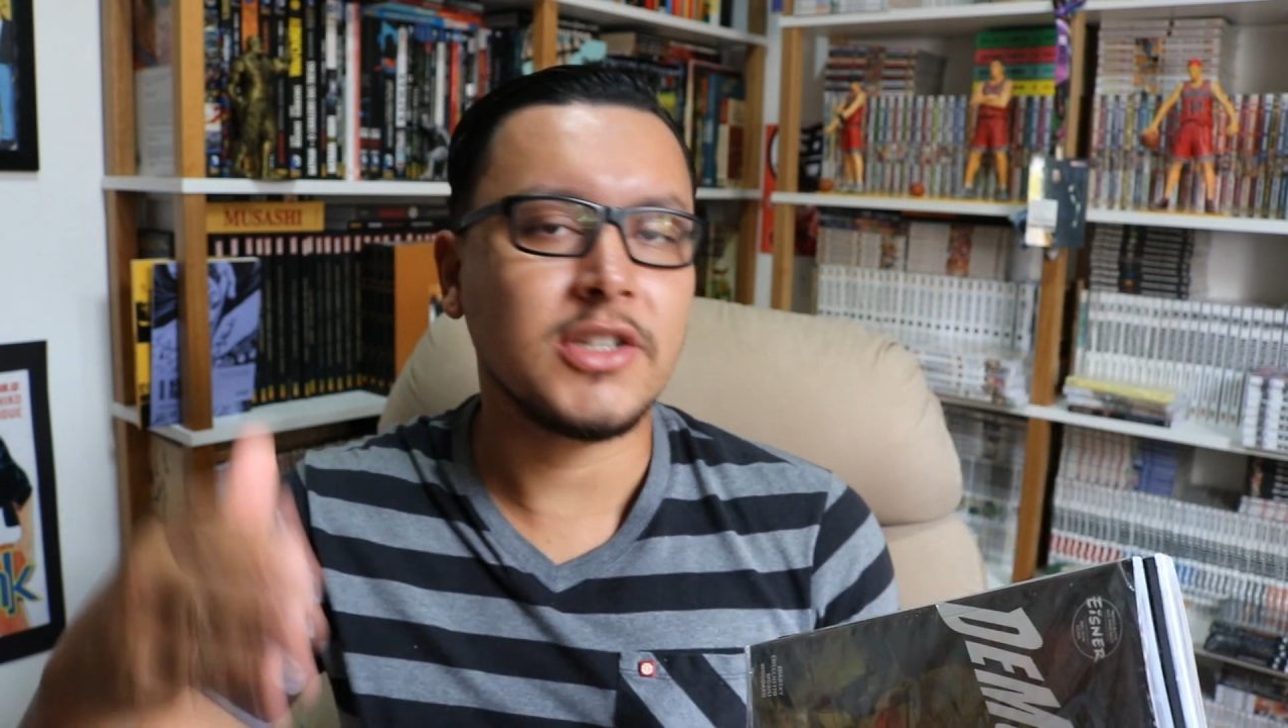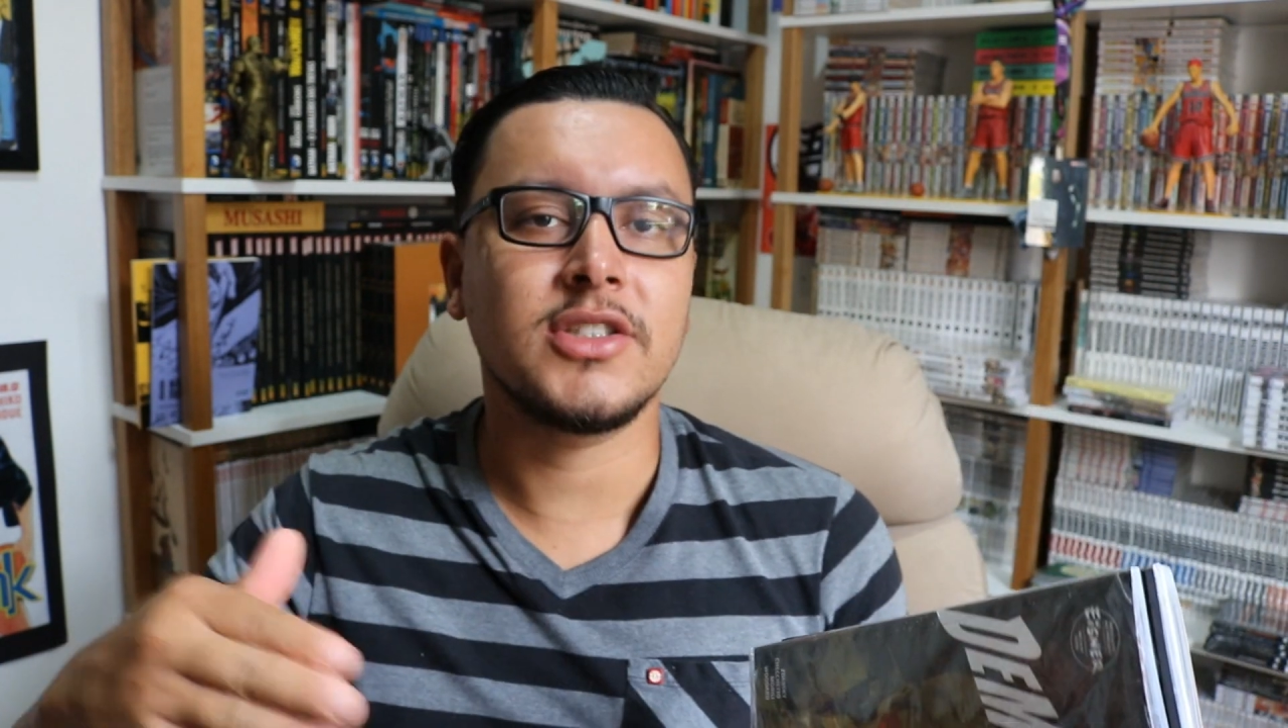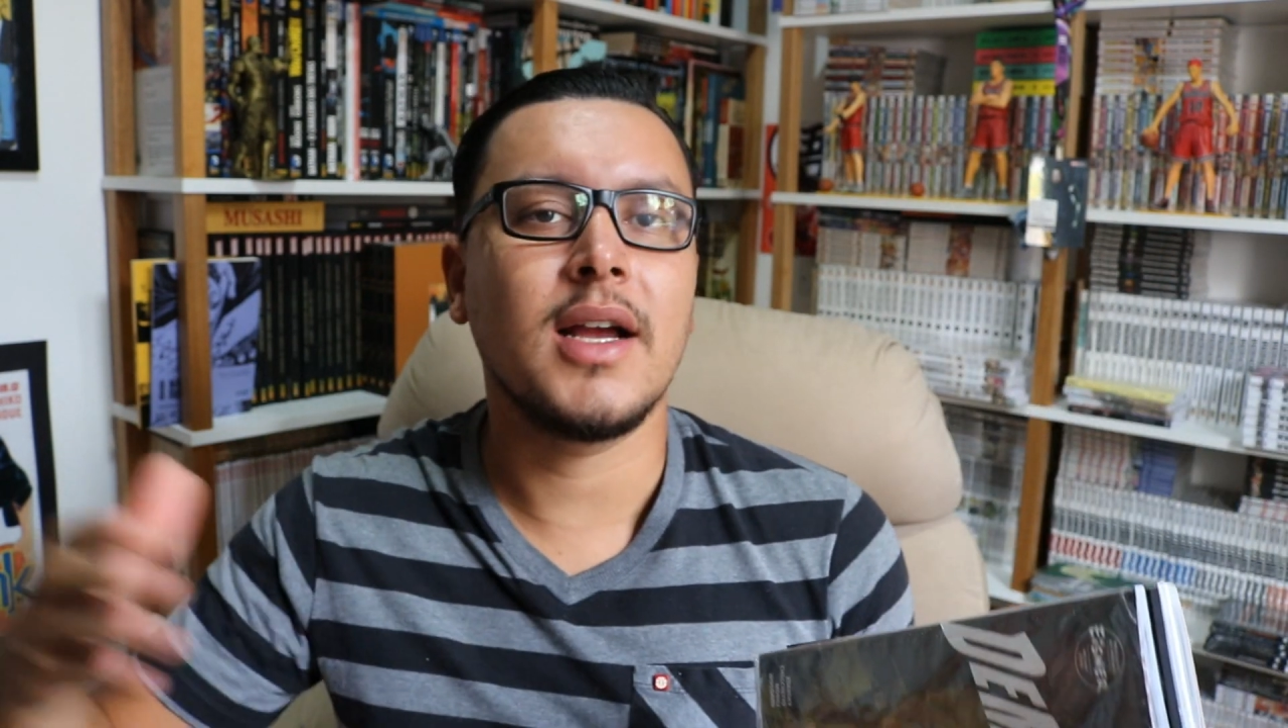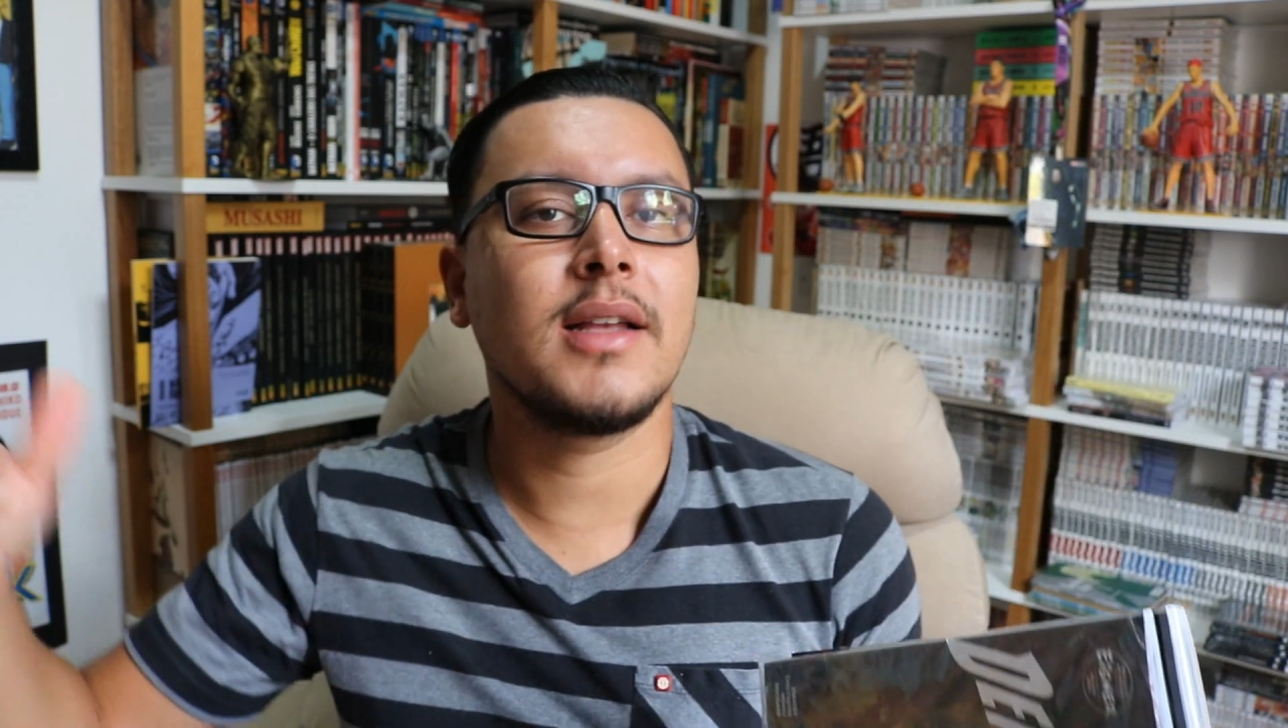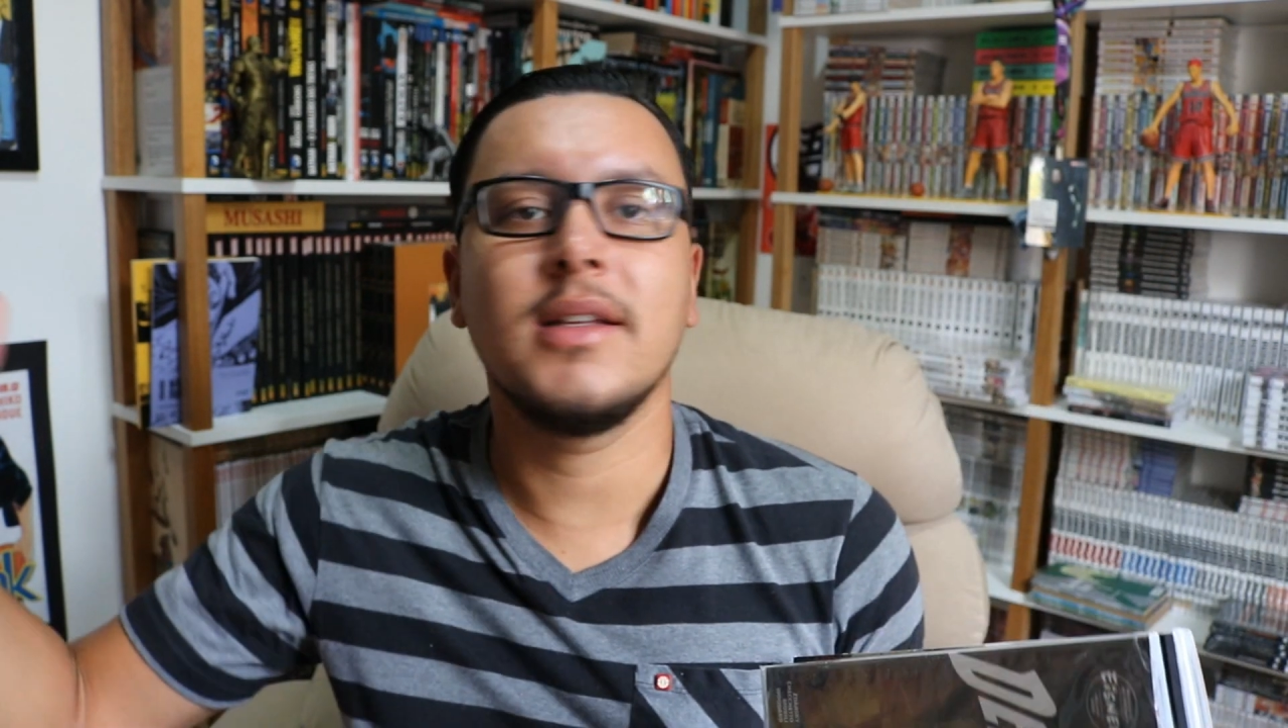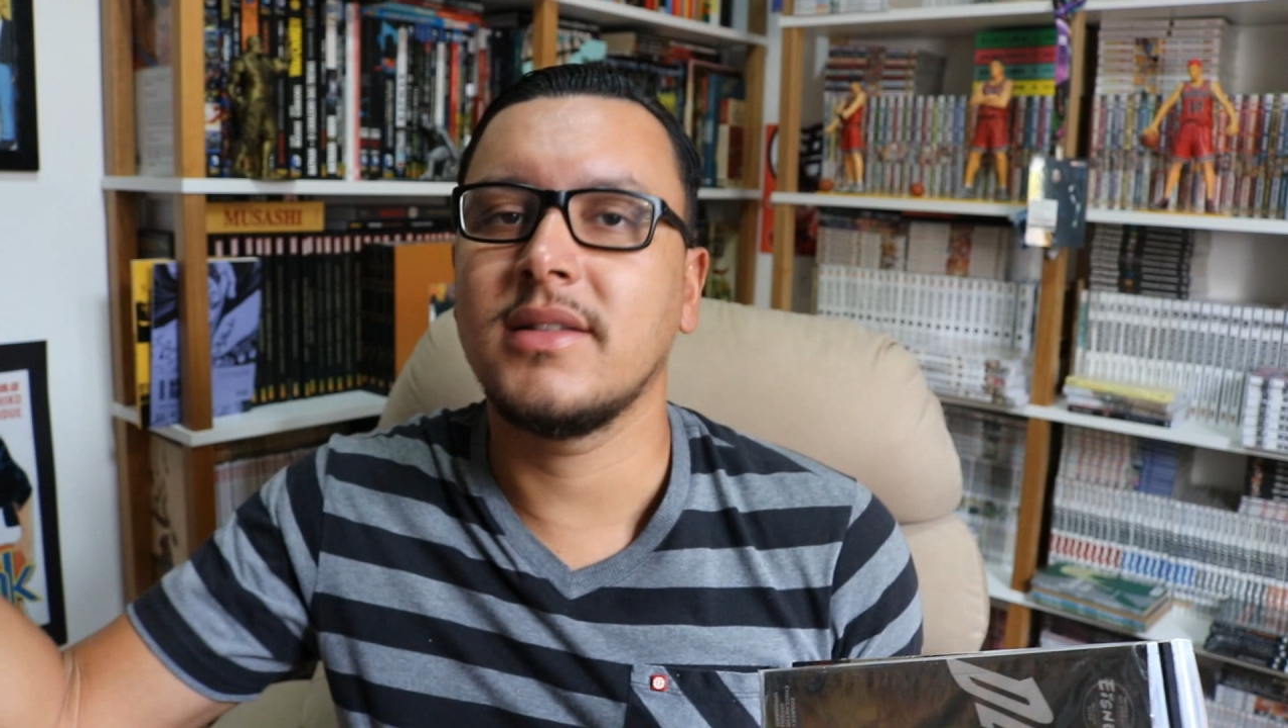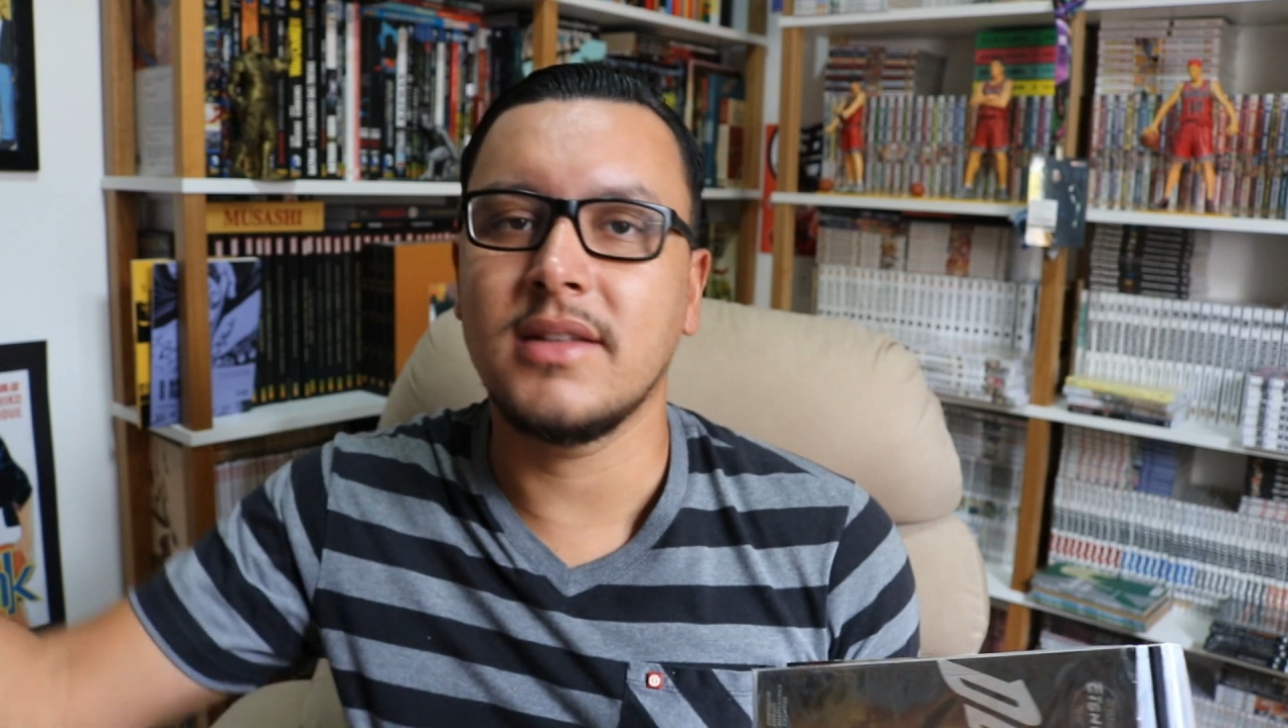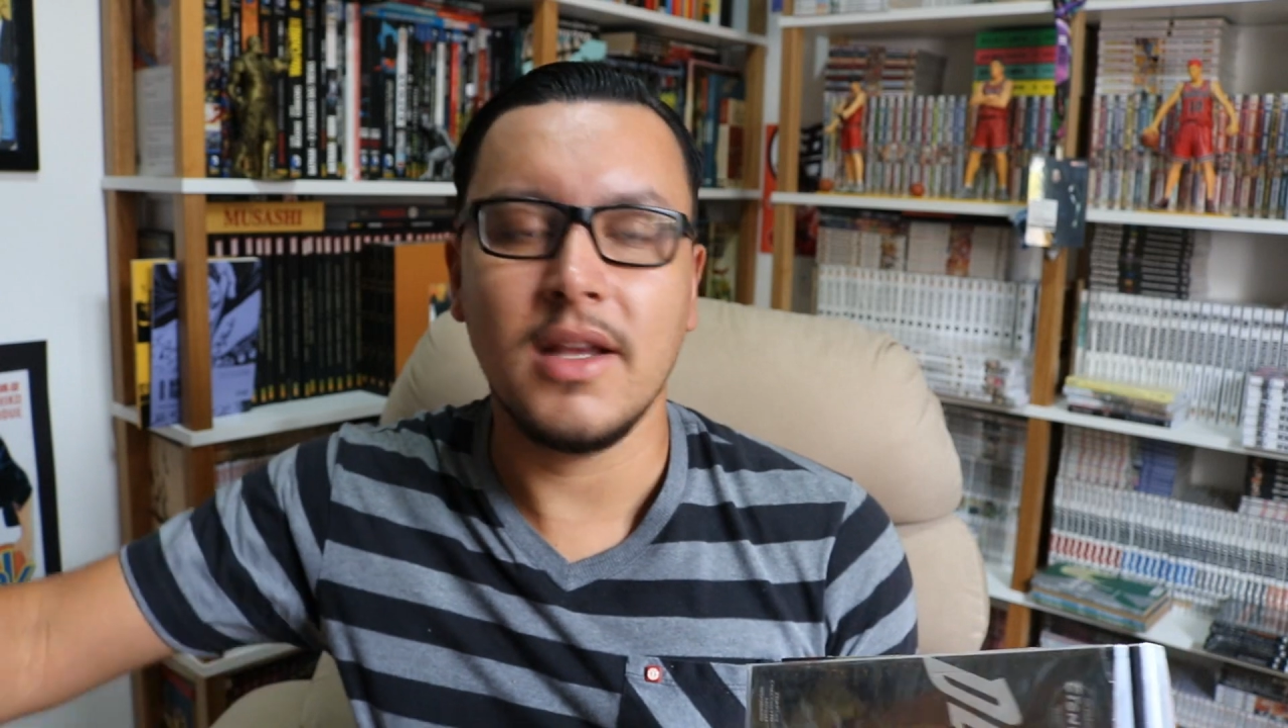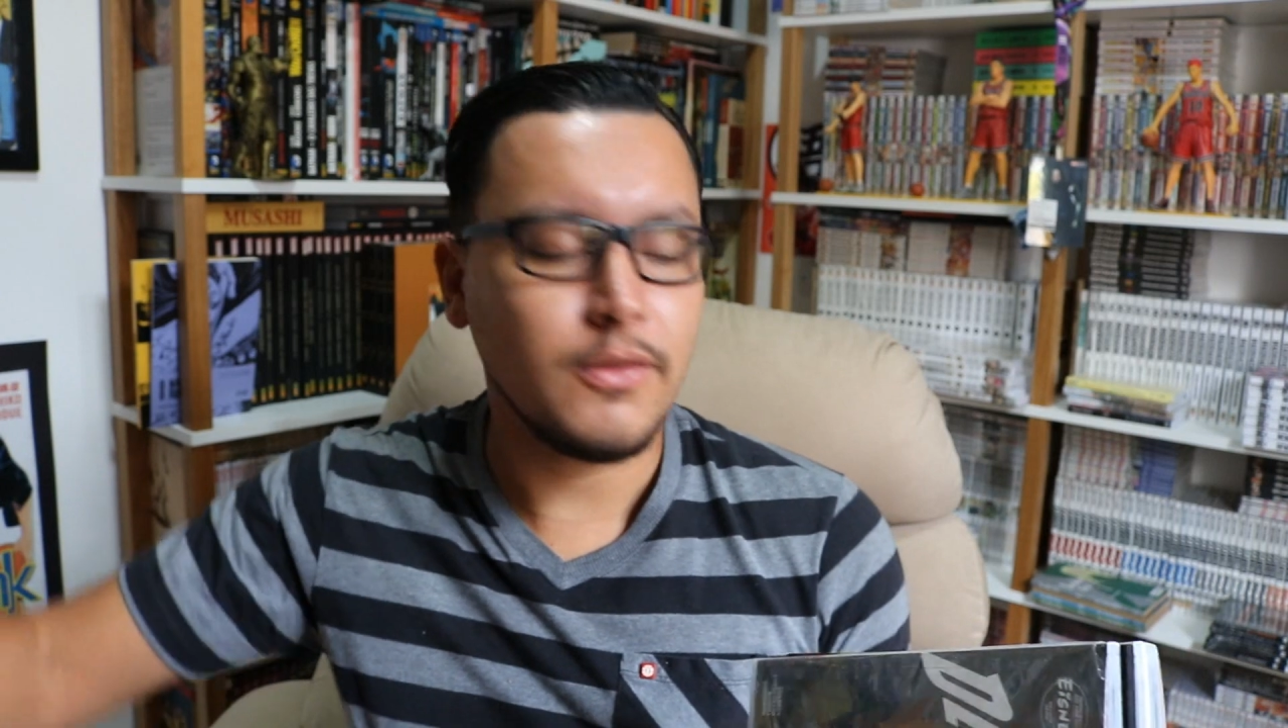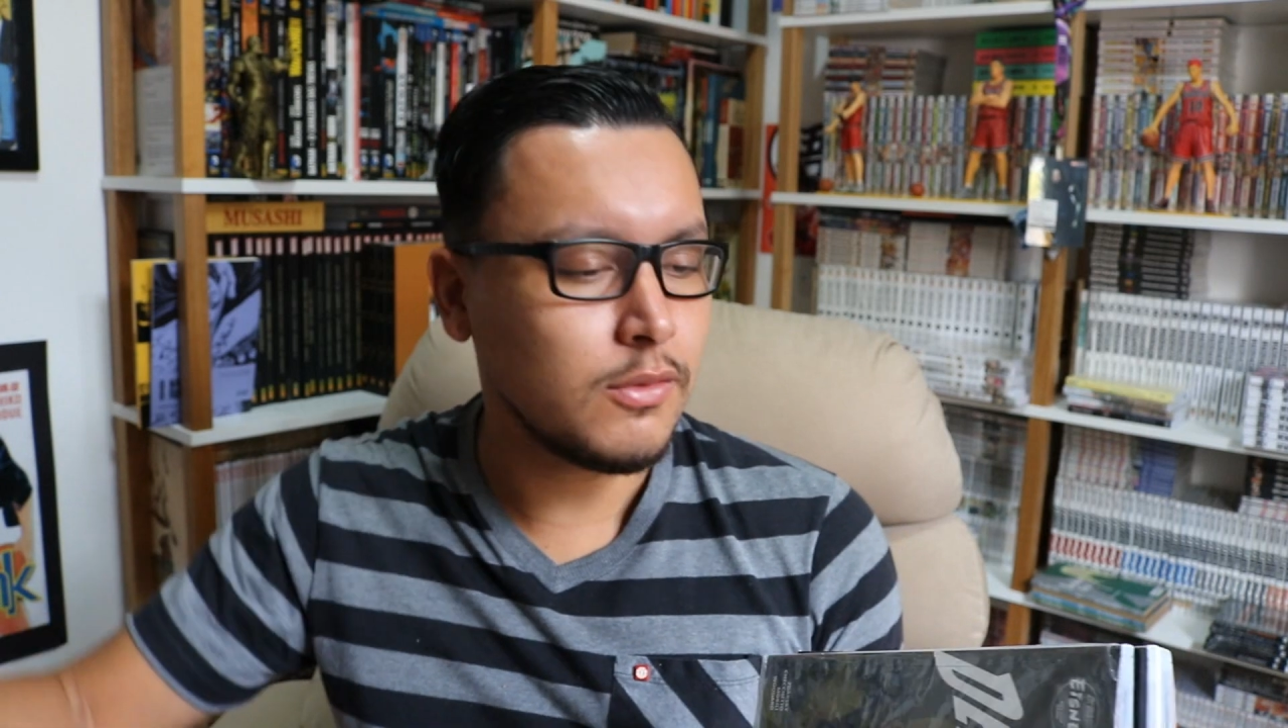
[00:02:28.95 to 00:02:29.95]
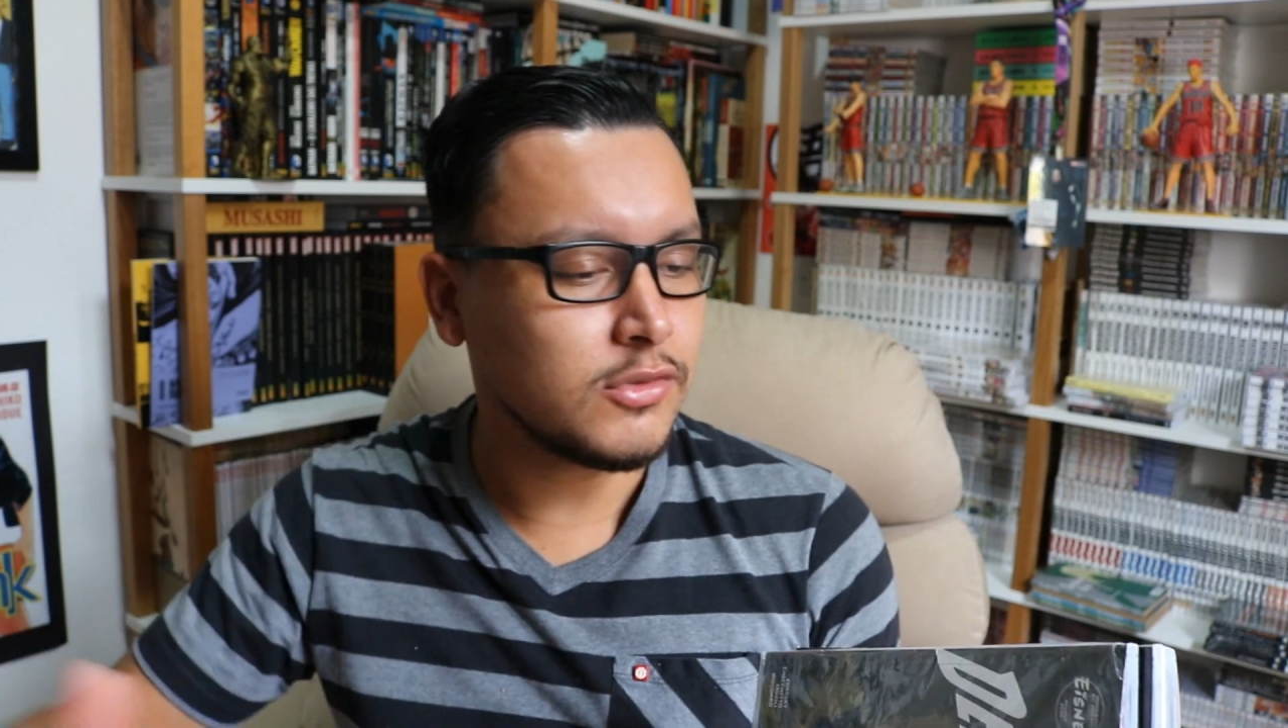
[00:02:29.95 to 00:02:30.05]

achar que devo